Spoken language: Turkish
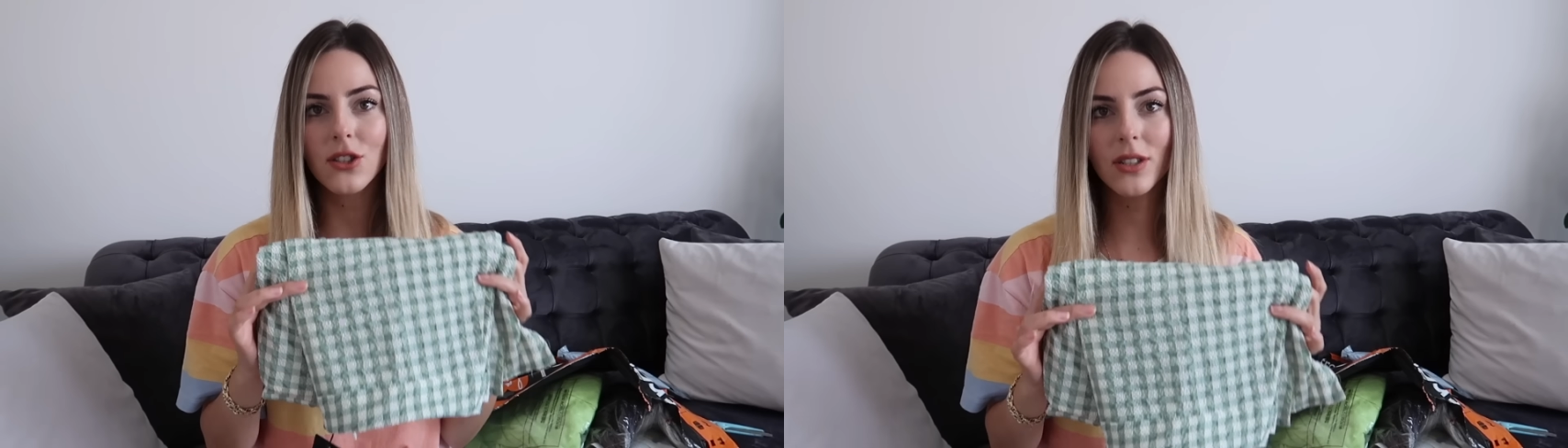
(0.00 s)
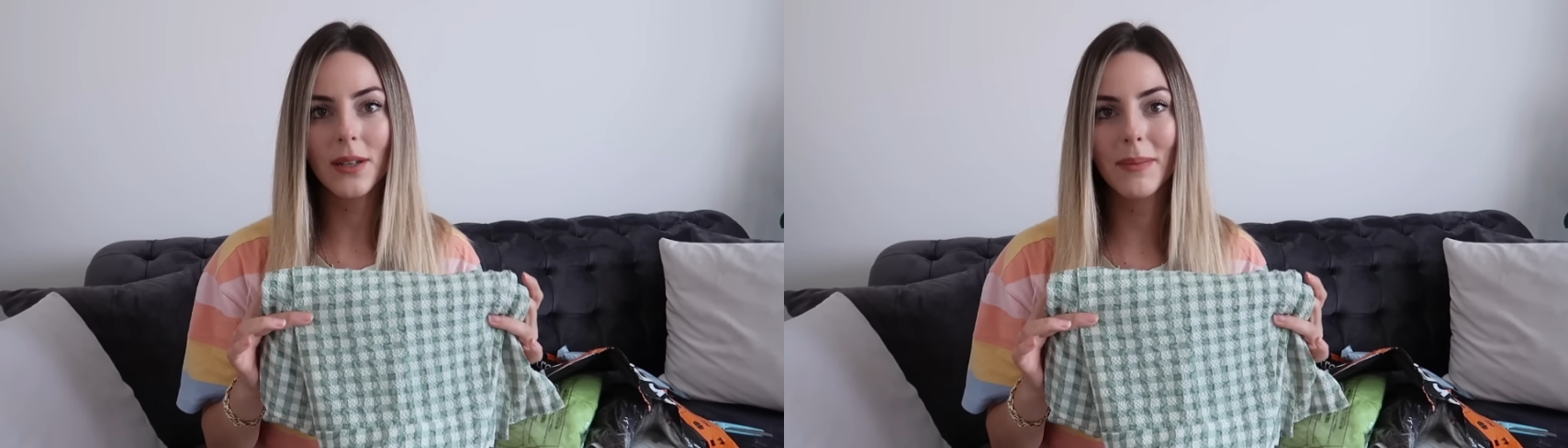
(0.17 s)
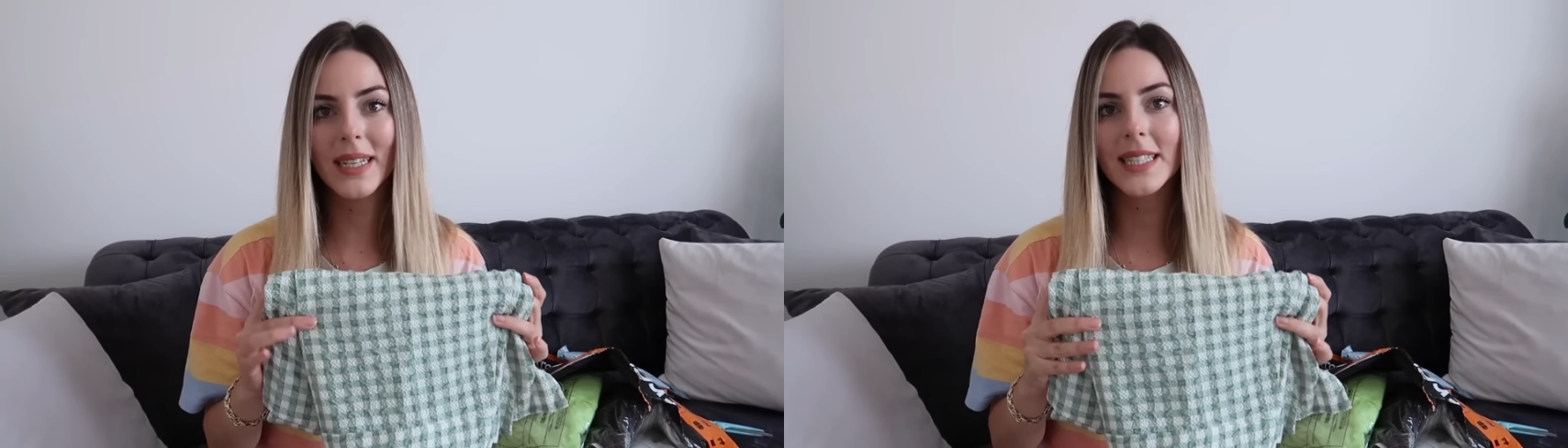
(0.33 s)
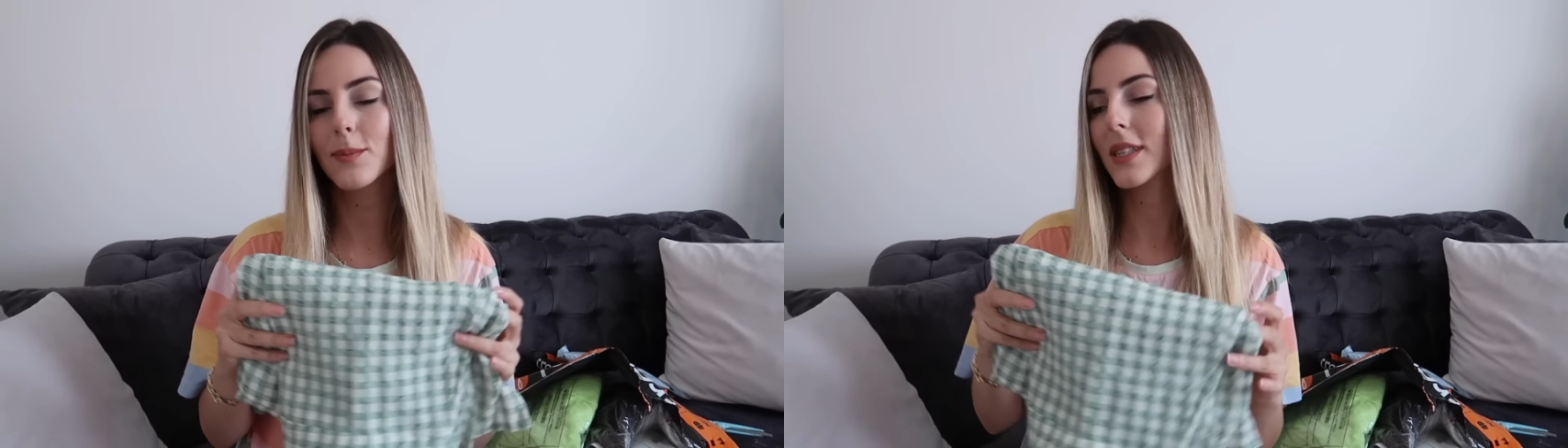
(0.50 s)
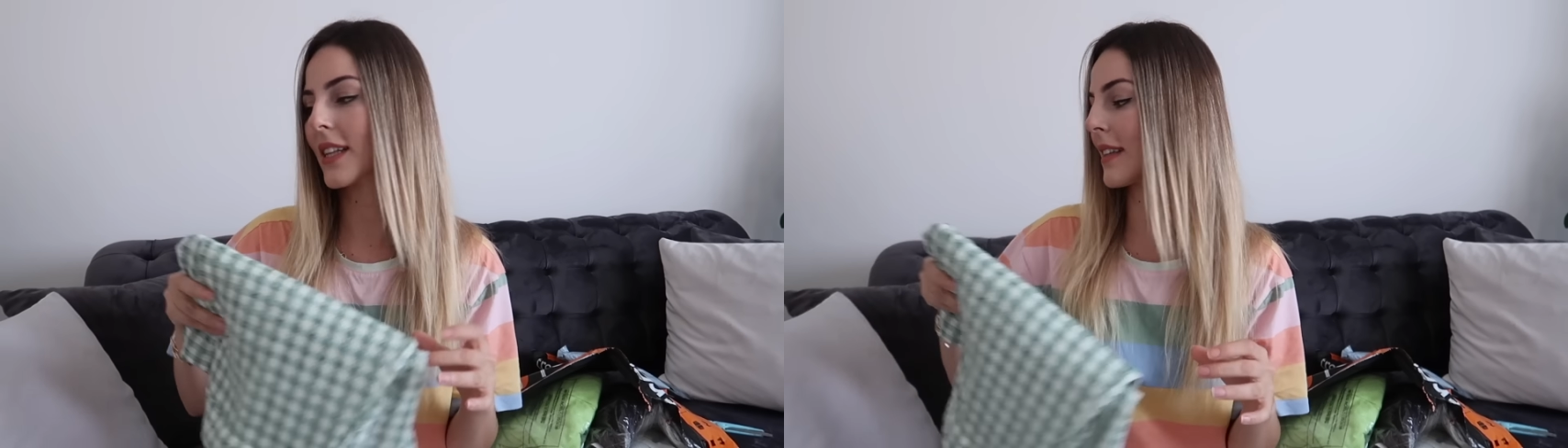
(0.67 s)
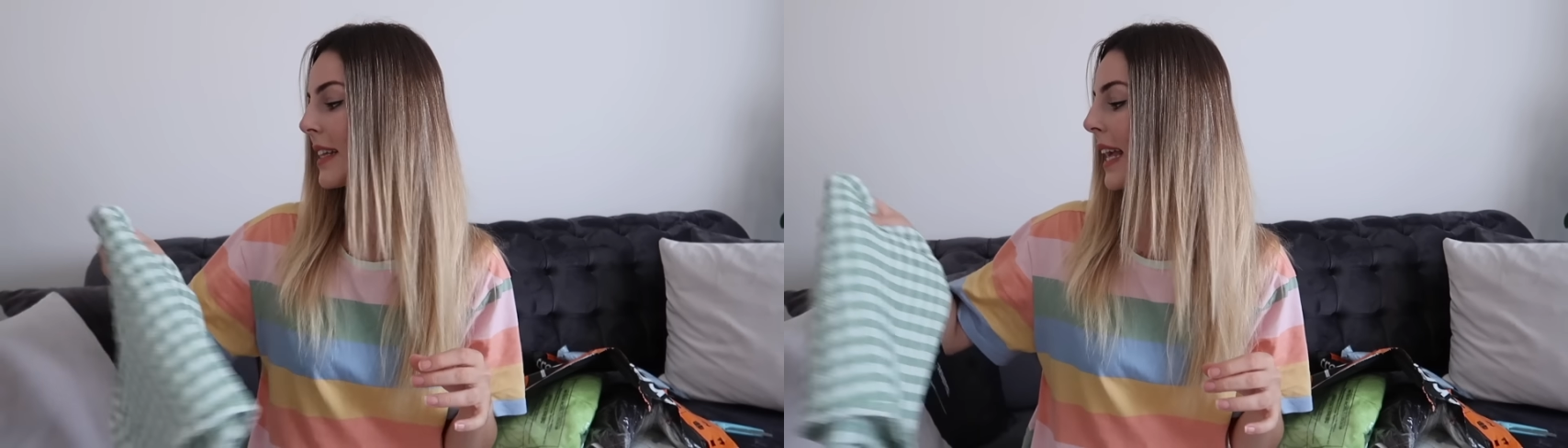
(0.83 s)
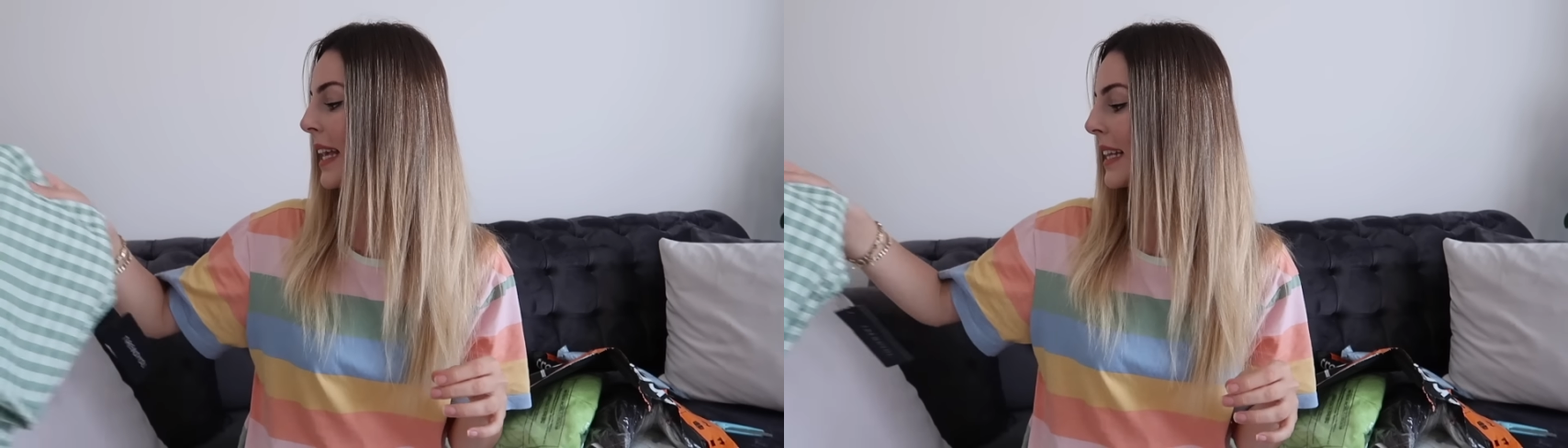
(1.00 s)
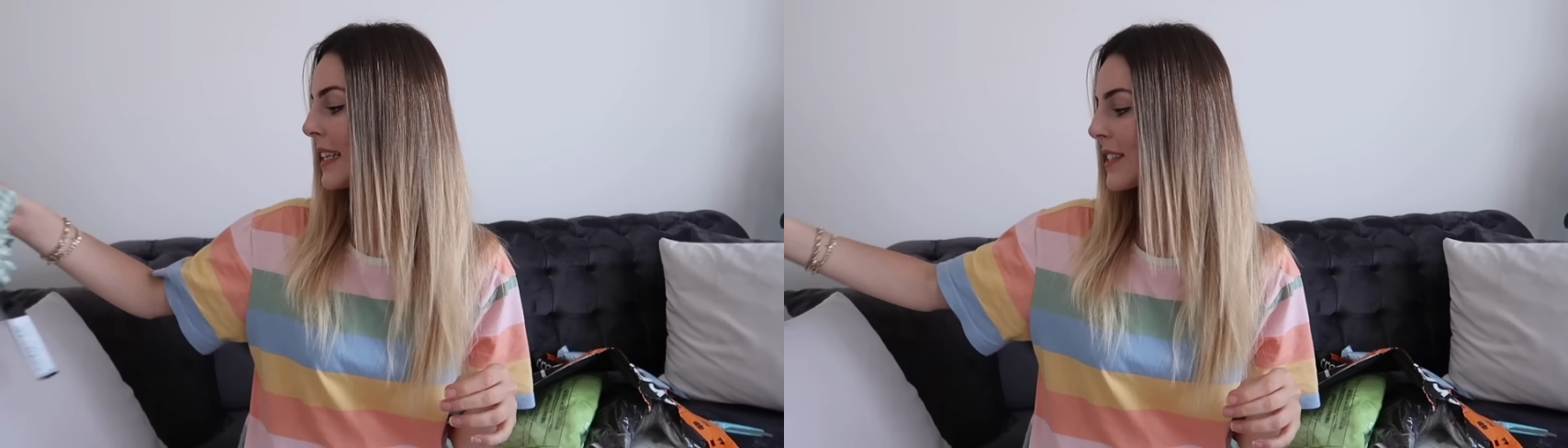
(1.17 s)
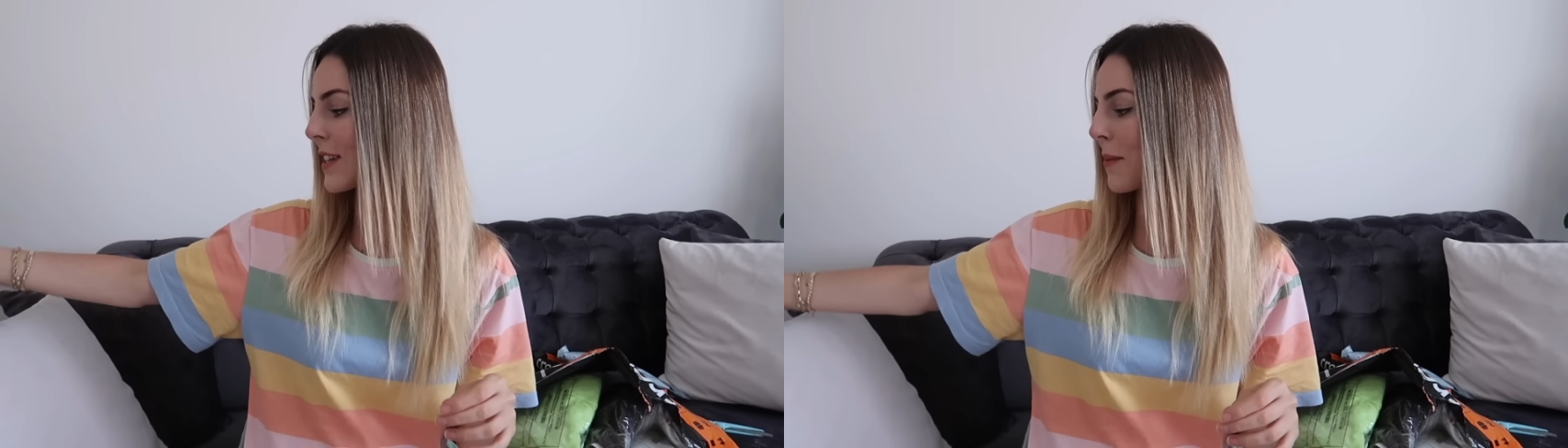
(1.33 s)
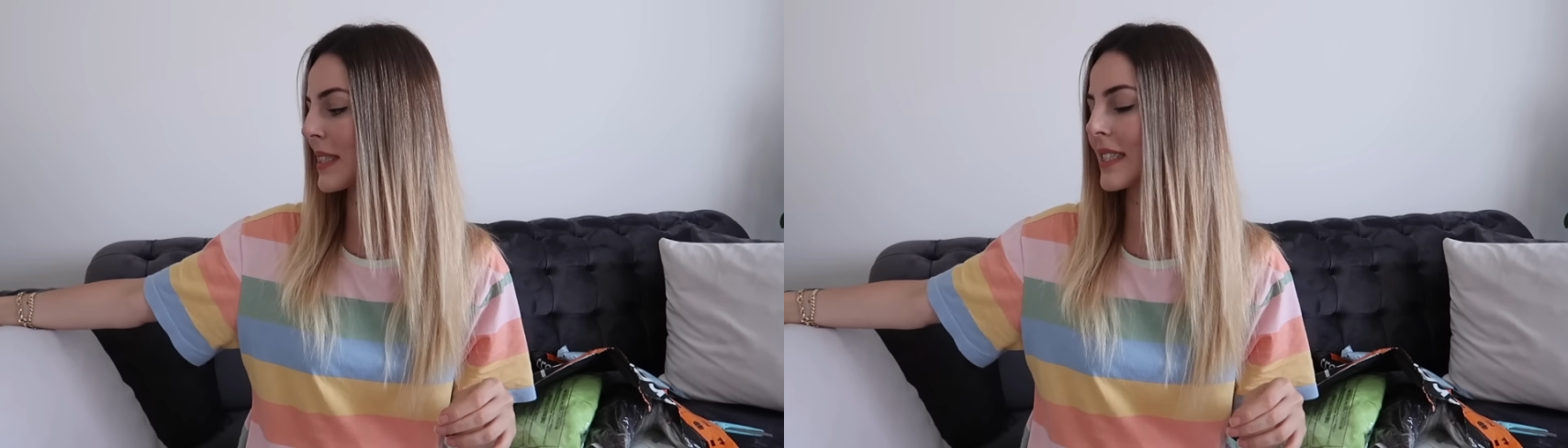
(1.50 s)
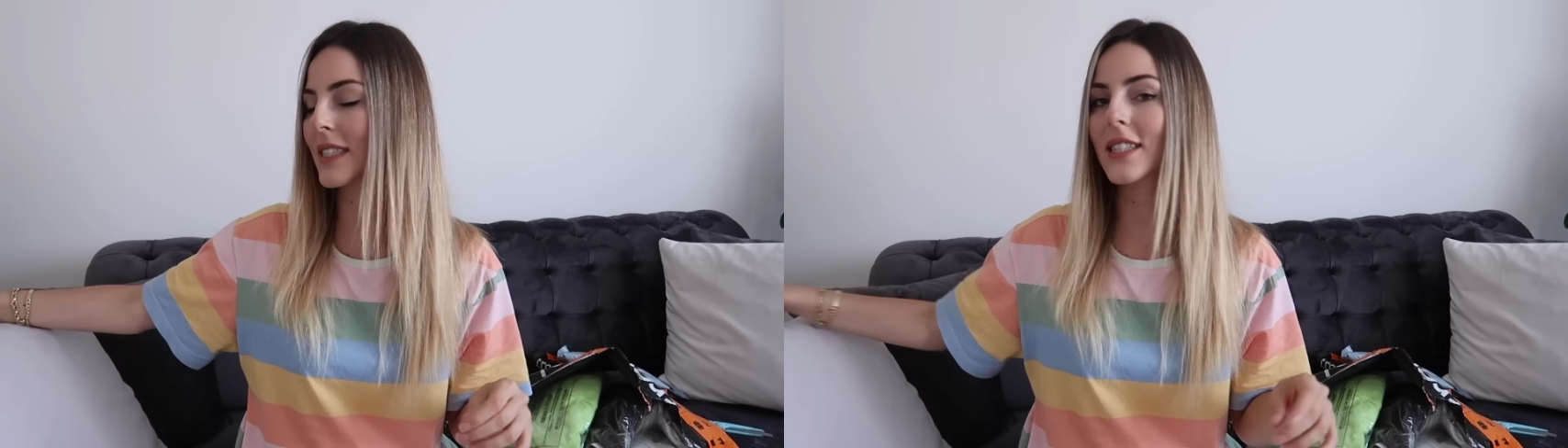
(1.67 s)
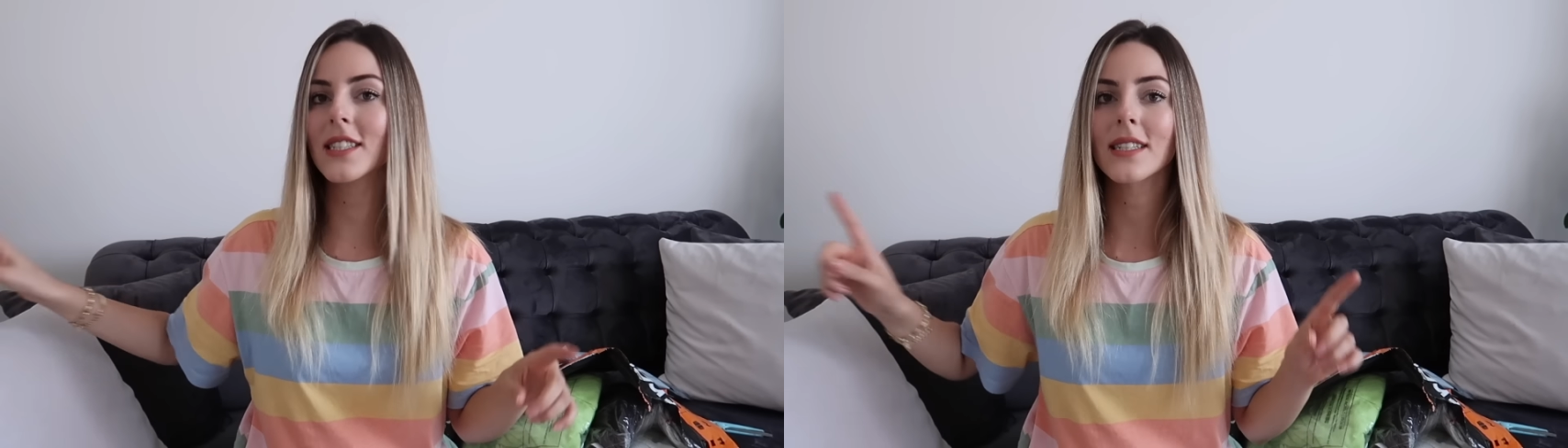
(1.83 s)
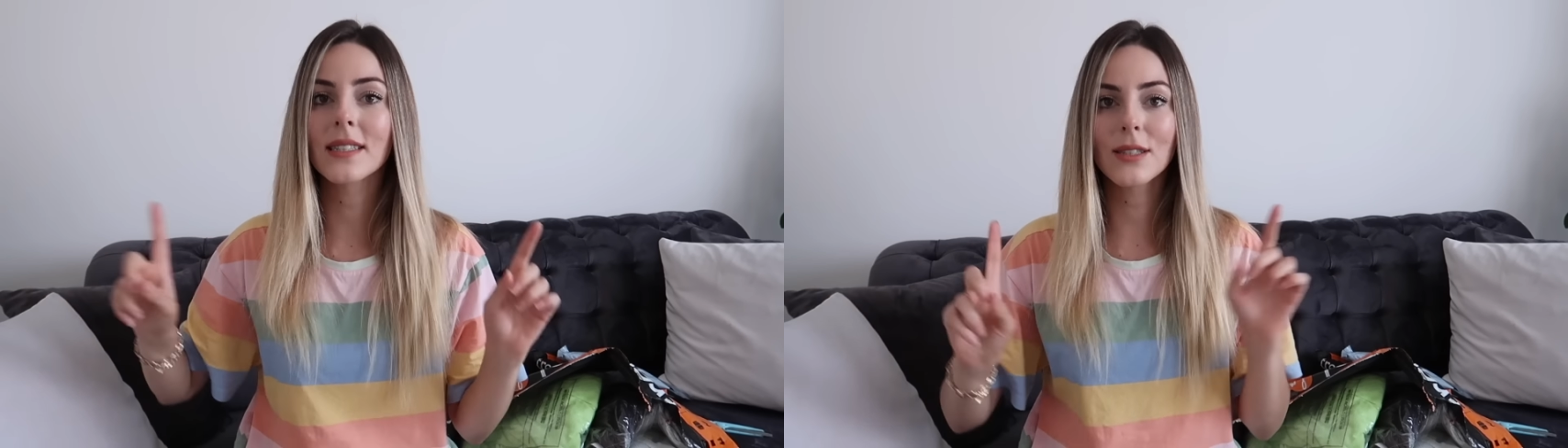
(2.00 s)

açıklama kısmına da ekleyeceğim. Sizin için